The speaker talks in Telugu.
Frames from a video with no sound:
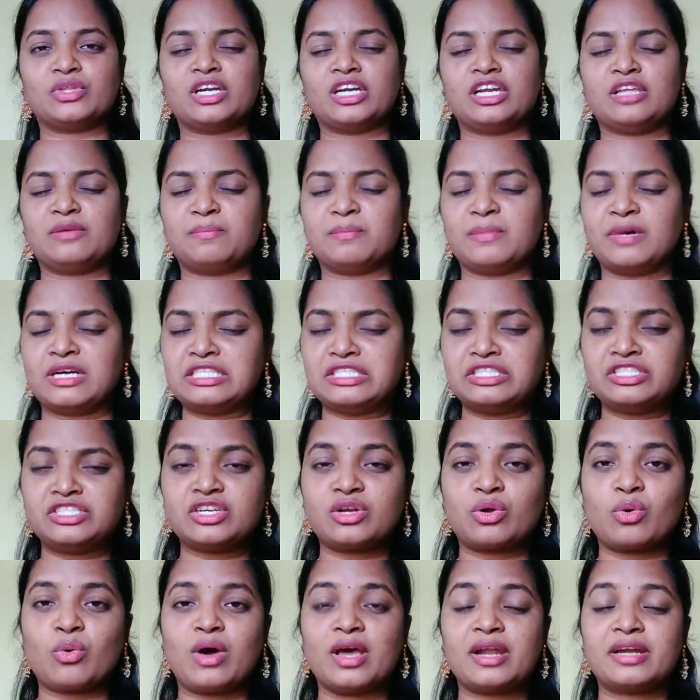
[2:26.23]
ఉందండి
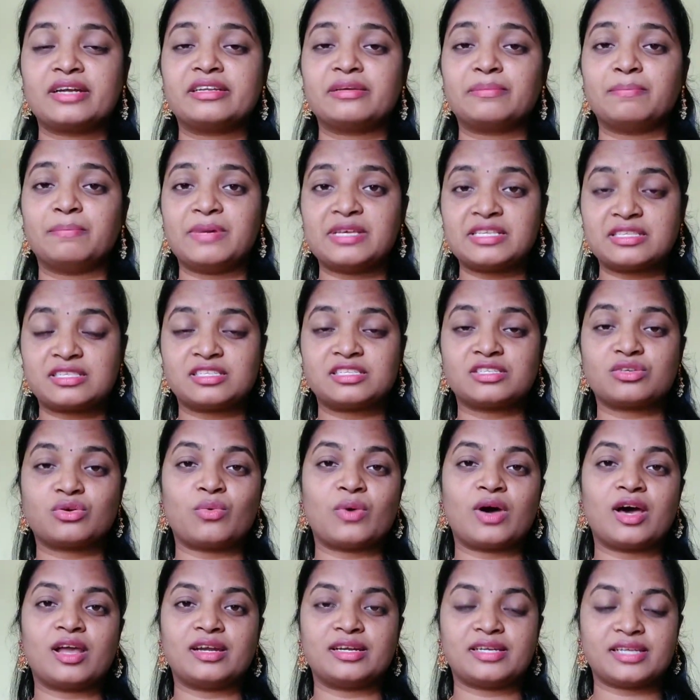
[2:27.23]
మంచి క్వాలిటీ బెస్ట్
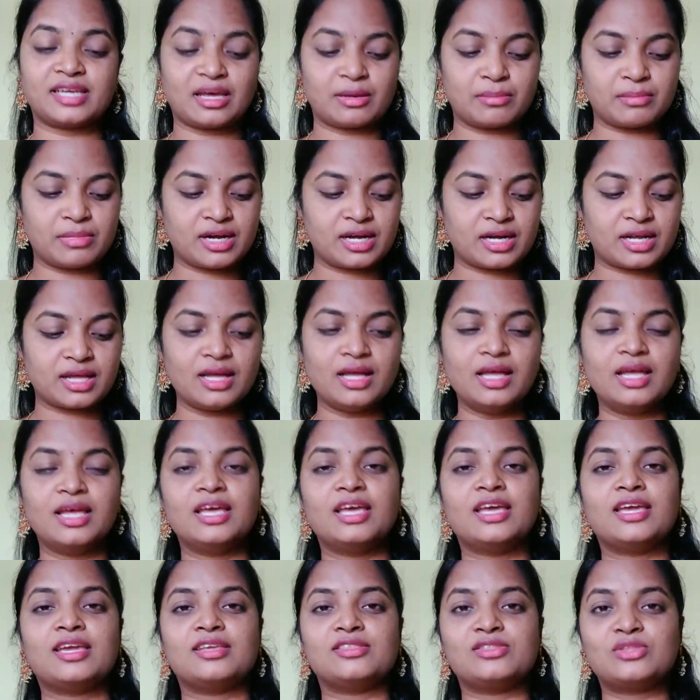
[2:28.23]
క్వాలిటీ అనమాట
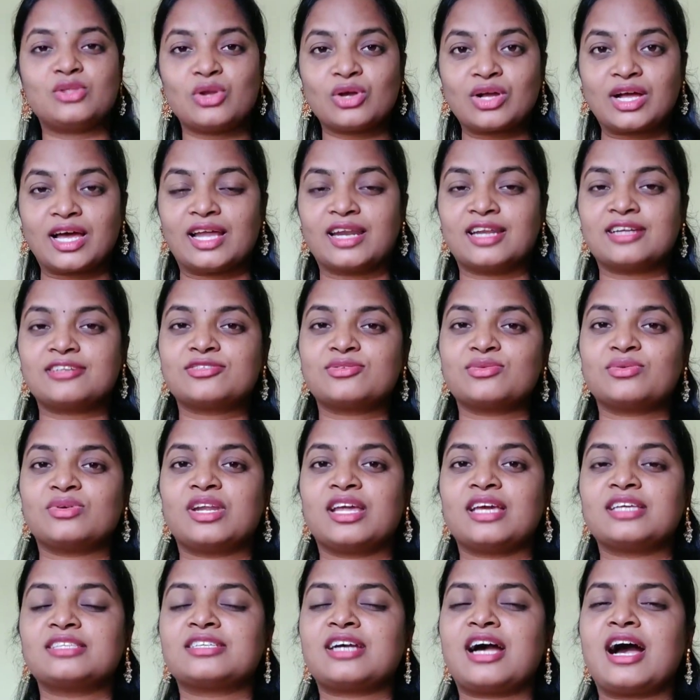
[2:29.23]
ఇందులో కలర్స్
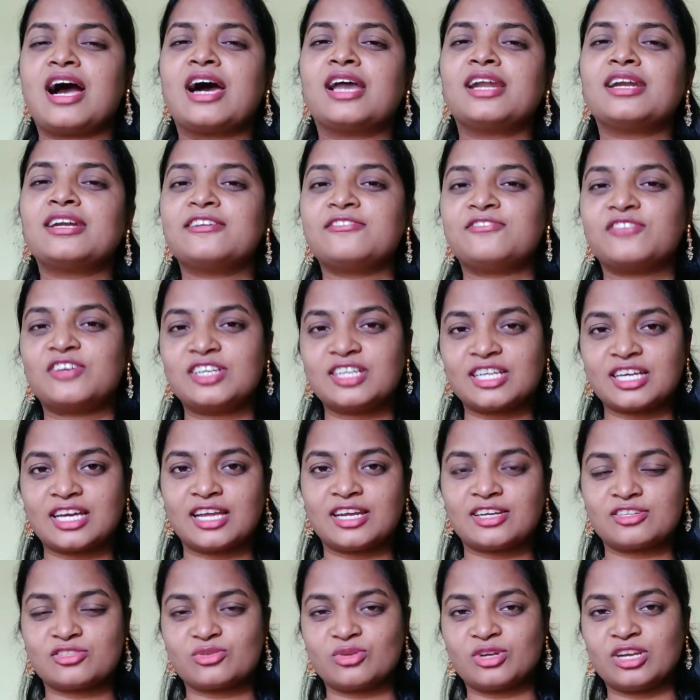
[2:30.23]
ఉన్నాయి చాలా డిఫరెంట్
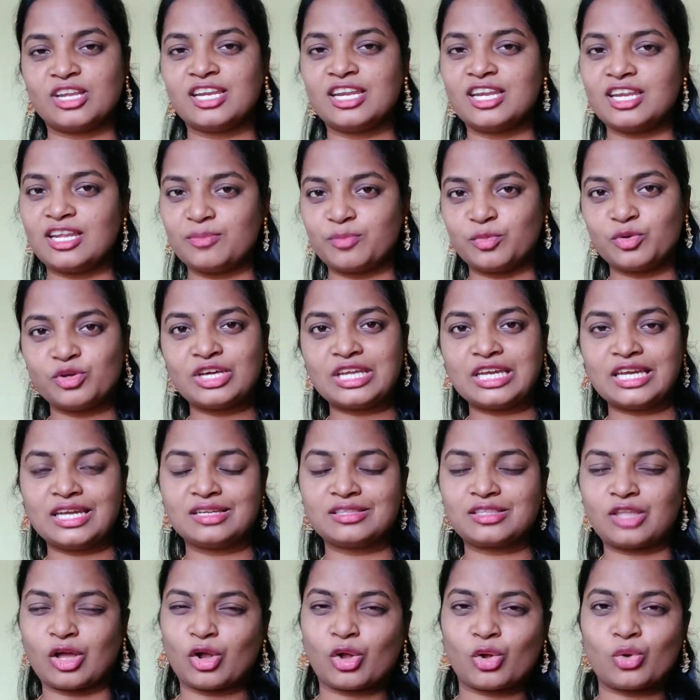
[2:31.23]
కలర్స్ ఉన్నాయి నేను ఎప్పుడు
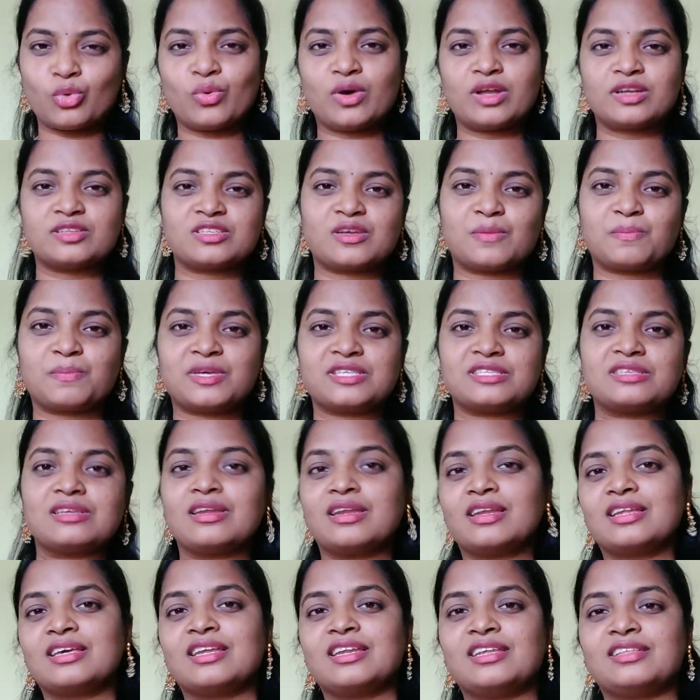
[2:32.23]
గ్రీన్ తక్కువ అని చెప్పేసి
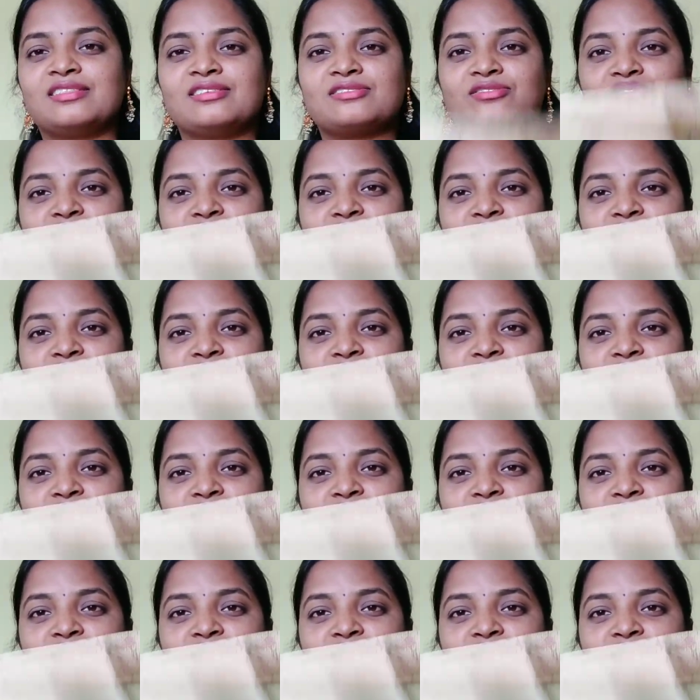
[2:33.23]
నేను గ్రీన్